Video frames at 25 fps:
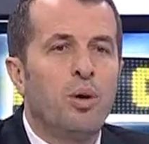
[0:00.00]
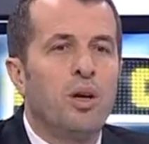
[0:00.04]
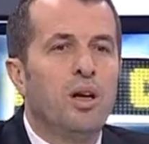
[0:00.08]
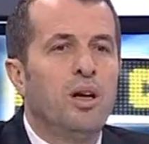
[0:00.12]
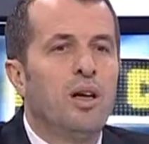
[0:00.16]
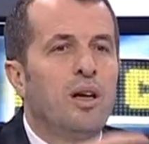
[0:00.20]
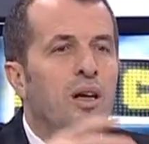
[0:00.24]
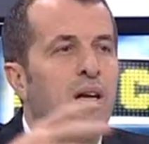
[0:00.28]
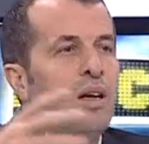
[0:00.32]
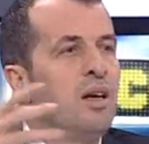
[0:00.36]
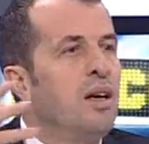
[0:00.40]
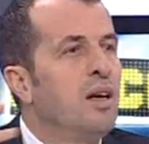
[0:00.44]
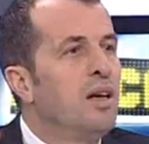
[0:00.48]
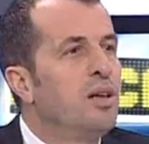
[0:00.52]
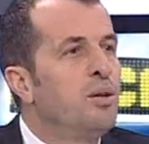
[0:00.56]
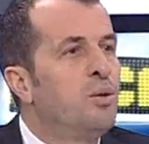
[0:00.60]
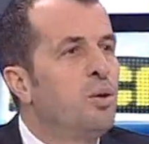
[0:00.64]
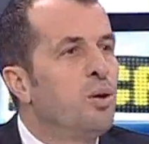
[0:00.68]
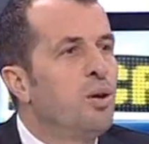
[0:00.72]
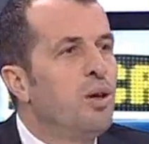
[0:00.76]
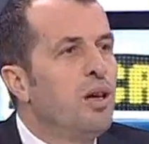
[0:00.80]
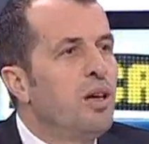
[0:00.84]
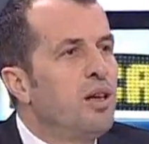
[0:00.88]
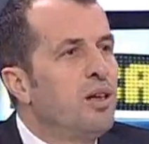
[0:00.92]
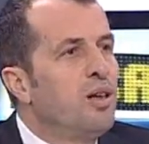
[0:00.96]
Böyle
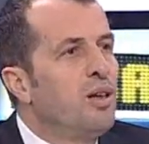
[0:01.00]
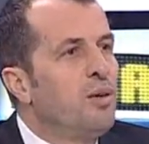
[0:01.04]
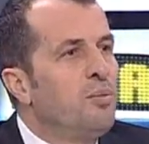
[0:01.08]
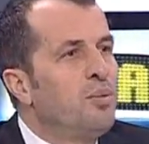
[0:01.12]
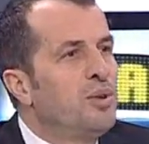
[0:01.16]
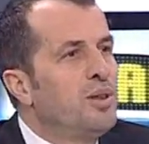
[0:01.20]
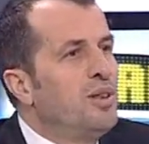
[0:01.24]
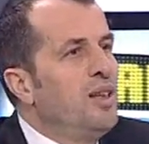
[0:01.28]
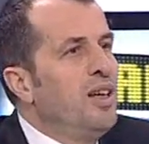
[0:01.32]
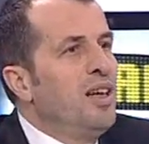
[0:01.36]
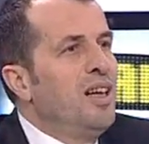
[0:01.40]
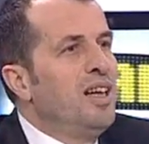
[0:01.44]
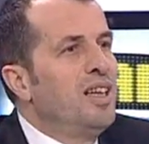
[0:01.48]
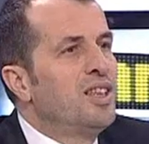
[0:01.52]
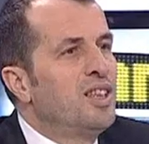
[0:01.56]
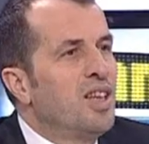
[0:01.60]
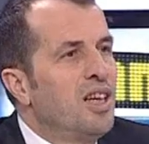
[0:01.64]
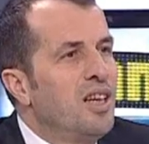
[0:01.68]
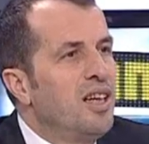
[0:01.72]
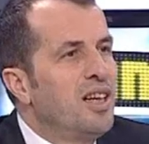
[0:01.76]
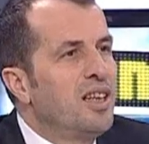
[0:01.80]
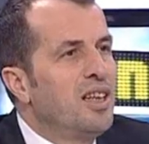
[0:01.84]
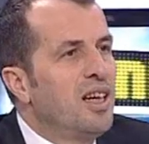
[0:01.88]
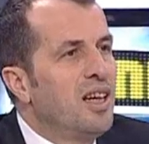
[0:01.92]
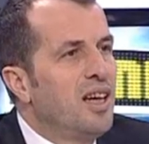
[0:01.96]
diyorlar ki biz nereye
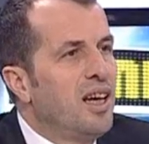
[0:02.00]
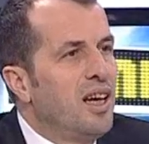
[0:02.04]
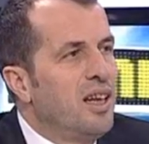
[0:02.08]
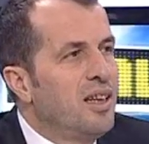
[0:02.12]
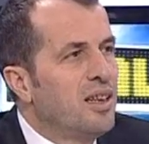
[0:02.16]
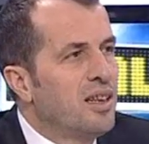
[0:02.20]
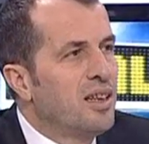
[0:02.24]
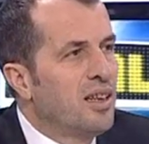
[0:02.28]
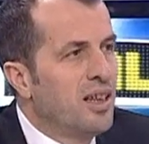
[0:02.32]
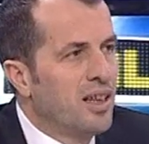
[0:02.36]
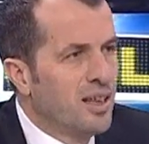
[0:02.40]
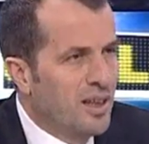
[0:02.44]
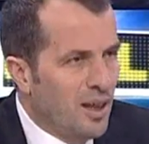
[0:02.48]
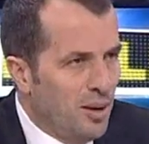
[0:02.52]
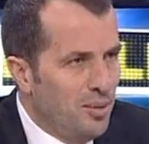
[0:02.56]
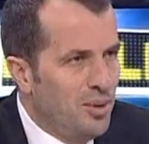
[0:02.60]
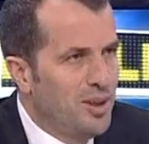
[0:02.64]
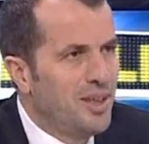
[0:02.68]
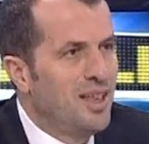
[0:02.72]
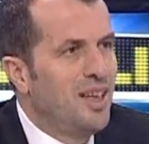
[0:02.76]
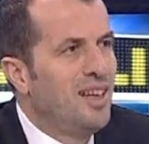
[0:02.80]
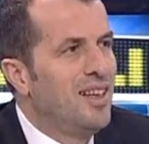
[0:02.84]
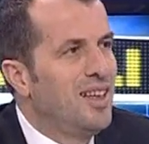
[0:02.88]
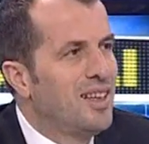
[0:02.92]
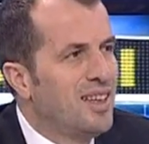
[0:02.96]
cennete geldik? E
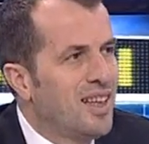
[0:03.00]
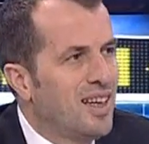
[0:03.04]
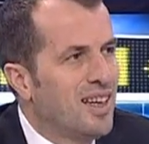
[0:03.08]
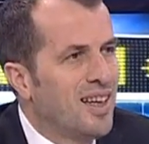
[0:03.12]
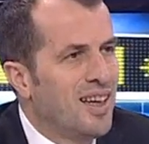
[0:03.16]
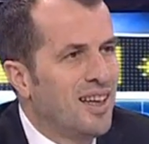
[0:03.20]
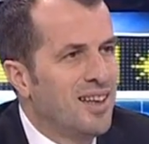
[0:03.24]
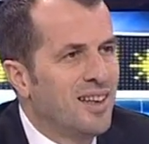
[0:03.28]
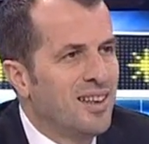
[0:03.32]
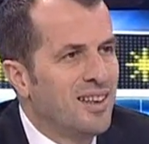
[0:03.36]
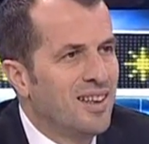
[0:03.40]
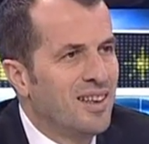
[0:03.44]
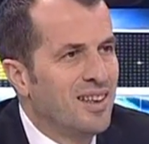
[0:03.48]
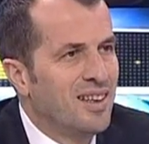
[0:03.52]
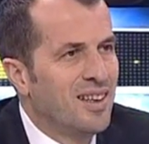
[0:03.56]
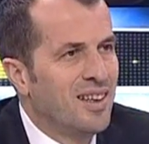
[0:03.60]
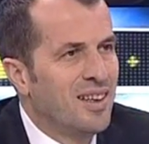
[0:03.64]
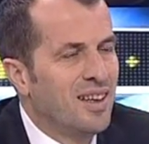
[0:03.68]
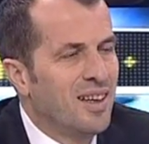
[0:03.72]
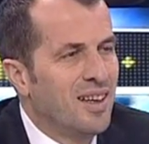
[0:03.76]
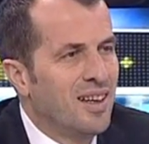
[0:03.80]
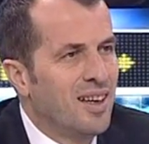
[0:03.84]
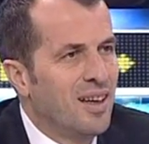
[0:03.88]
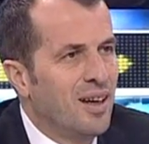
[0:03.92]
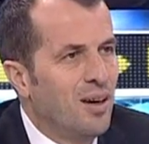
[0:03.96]
tabi cennete geldin.
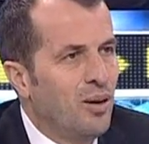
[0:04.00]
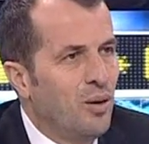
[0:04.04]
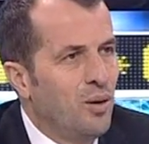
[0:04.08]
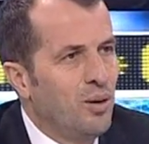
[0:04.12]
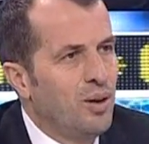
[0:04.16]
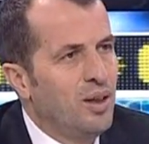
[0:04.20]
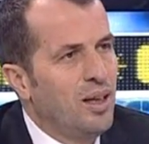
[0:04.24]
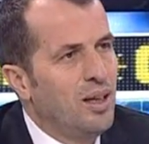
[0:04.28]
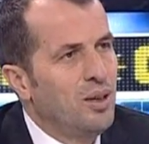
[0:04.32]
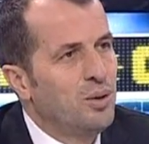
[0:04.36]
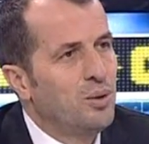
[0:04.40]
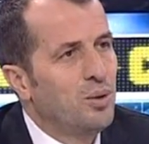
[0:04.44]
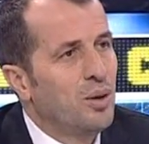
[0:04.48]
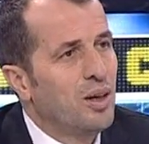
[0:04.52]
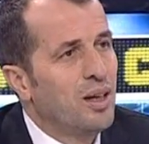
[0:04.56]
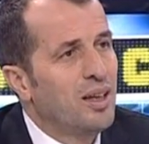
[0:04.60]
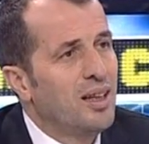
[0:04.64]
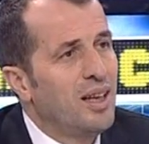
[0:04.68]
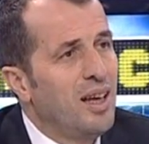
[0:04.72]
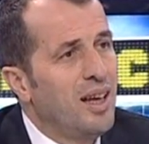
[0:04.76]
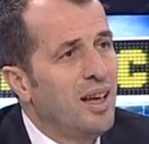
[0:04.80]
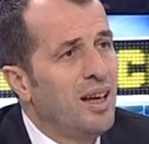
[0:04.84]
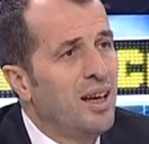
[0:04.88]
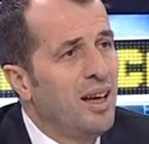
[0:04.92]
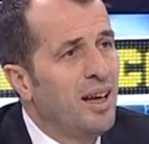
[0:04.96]
Ondan
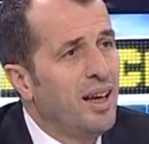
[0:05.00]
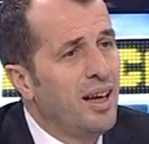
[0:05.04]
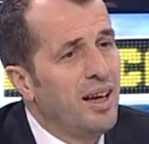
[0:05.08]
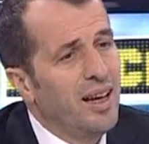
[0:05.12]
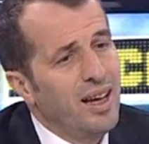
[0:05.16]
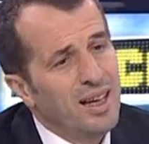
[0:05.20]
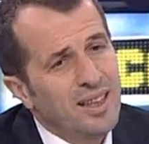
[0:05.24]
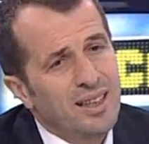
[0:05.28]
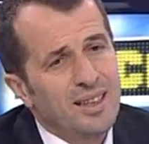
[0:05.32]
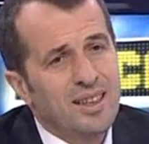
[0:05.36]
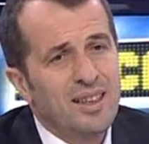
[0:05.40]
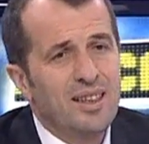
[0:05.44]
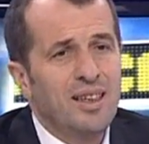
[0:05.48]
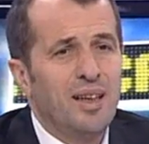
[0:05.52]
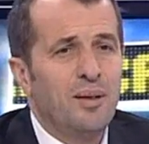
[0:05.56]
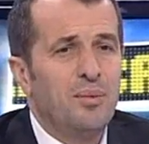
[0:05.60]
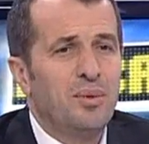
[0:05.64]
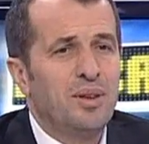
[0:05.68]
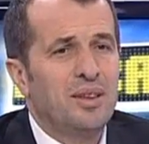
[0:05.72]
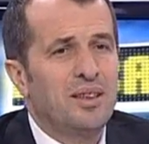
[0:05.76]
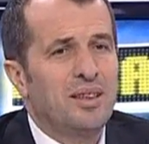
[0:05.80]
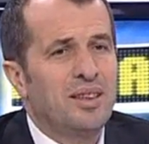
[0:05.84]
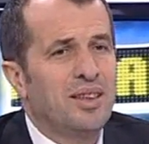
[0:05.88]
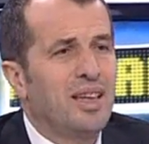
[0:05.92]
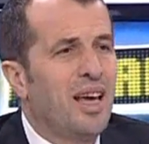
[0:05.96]
sonra da e
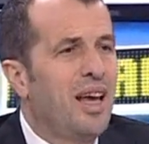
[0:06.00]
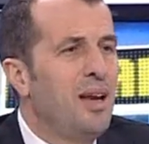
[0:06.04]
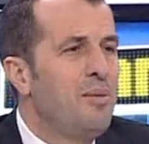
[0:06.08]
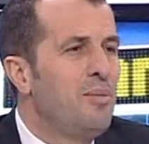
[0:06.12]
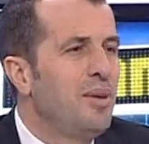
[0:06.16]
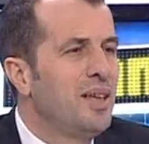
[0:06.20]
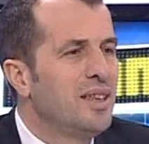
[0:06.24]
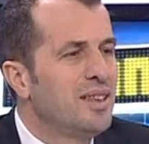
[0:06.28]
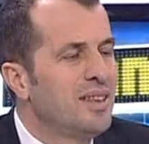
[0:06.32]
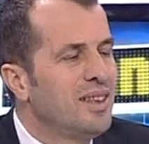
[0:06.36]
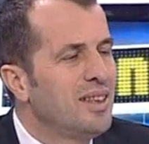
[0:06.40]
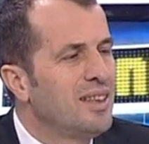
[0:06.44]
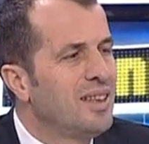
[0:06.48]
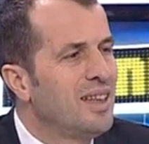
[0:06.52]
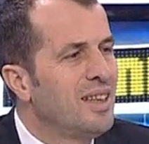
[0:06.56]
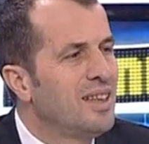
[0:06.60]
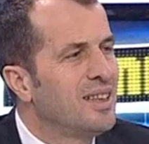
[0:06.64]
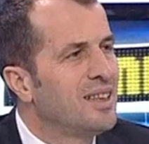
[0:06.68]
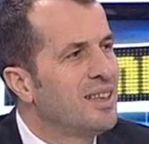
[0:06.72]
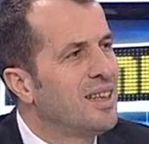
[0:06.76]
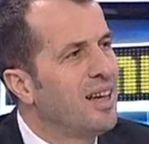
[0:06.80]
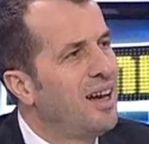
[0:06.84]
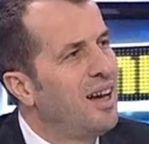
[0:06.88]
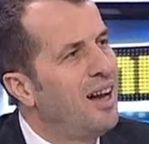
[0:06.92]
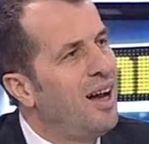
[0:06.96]
aslında biz gelmezdik de
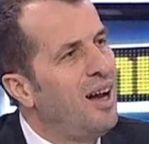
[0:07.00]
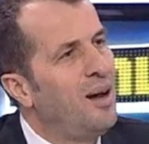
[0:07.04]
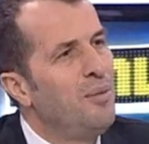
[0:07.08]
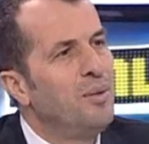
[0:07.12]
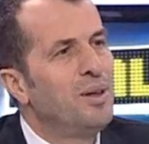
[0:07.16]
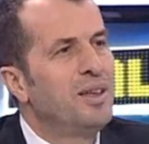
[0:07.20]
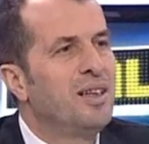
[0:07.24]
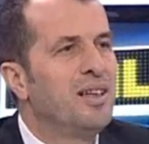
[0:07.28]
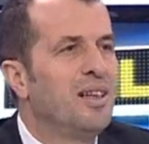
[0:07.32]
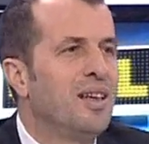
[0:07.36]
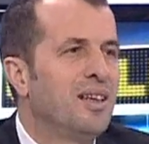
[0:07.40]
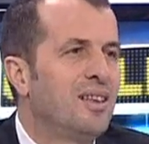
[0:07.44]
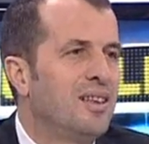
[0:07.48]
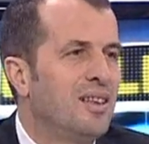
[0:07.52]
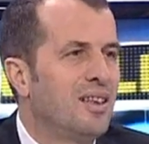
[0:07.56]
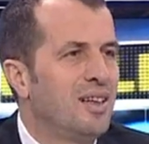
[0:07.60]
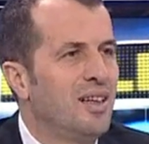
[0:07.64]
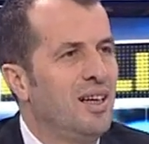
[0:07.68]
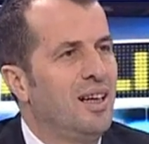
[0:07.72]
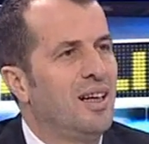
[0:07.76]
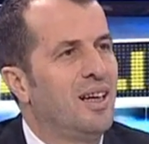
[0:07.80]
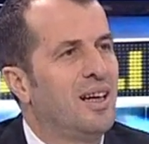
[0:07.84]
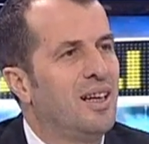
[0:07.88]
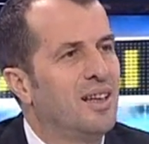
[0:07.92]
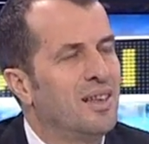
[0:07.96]
işte Ahmet'in
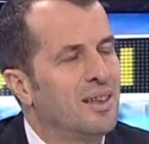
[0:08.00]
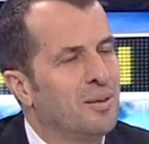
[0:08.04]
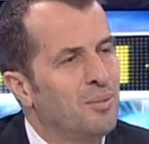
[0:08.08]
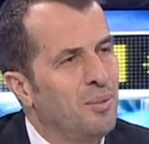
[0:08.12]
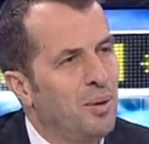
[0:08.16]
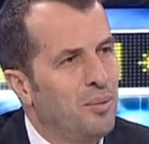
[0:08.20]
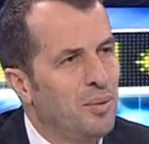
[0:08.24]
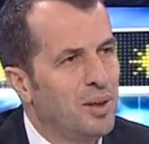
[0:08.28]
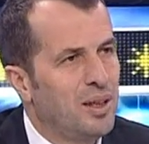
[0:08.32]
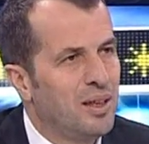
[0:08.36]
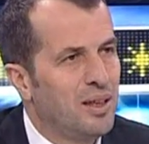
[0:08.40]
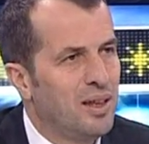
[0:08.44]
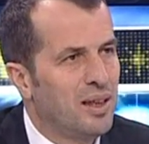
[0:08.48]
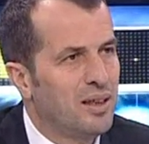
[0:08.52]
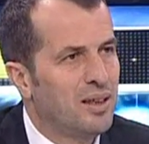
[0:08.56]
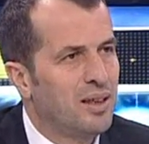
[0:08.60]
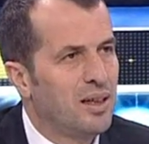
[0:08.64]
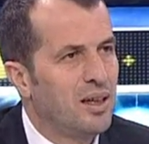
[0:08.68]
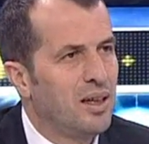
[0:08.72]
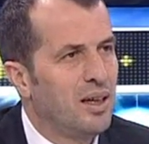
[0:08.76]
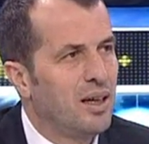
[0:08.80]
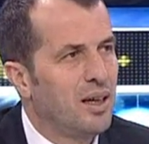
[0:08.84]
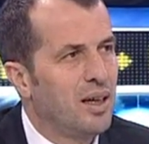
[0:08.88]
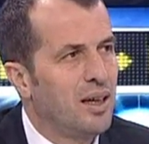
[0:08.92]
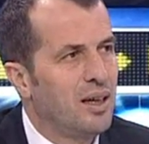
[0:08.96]
hatırına geldik, Mehmet'in
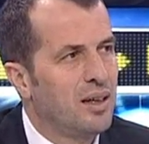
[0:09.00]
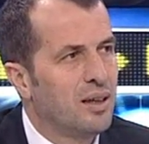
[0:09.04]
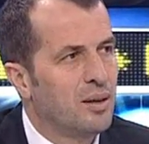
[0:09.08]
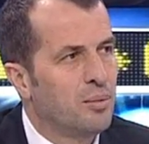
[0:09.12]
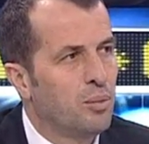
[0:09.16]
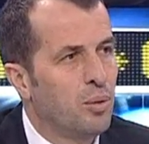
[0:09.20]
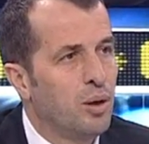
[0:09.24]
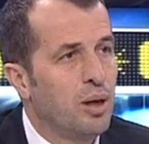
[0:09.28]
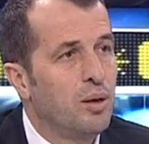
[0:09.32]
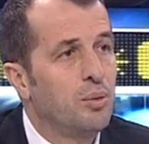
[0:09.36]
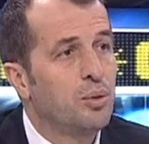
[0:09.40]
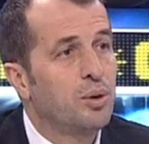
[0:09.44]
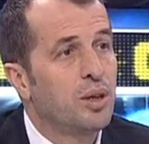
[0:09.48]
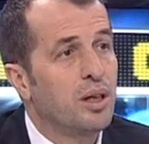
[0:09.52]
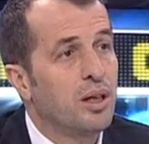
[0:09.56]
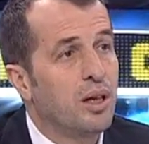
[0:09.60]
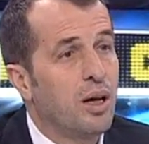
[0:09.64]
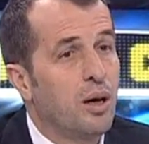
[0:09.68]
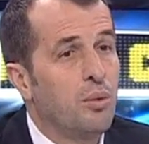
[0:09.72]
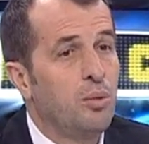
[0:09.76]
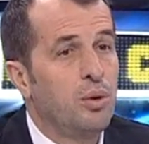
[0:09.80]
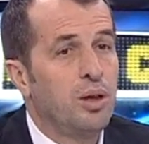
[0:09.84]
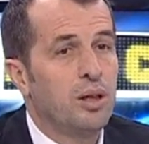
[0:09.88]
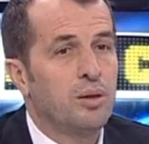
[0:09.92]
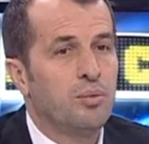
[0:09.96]
hatırına geldik. Böyle bir şeyi
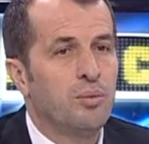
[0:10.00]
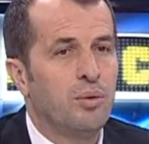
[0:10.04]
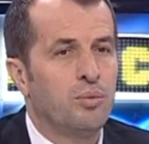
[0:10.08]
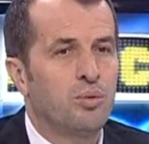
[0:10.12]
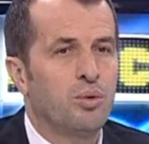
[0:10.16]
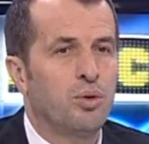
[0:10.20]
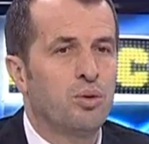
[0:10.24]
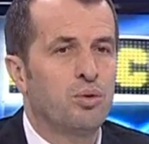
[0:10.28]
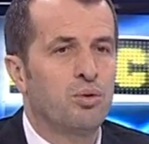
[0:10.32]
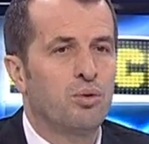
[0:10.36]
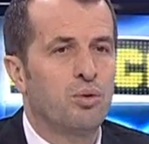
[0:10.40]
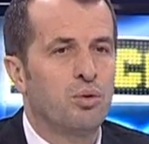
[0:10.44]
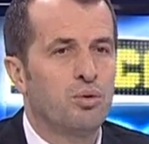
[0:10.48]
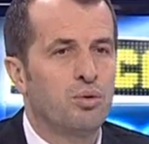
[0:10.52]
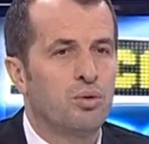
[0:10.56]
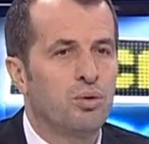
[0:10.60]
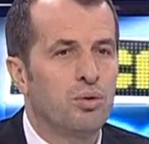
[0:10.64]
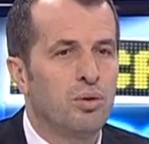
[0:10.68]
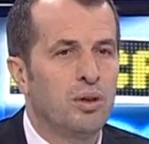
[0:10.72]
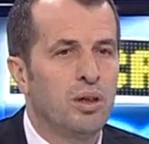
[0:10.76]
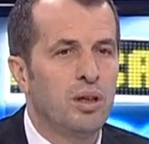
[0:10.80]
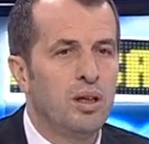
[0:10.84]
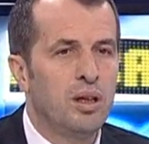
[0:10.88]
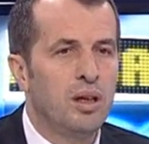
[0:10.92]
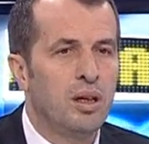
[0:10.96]
kabul etmem söz
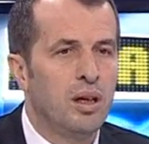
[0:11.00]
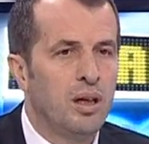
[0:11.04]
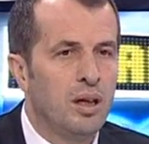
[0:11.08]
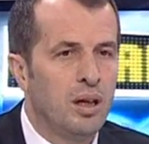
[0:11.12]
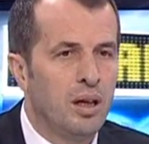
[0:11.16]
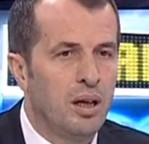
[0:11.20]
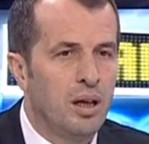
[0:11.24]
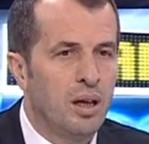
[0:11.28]
konusu değil.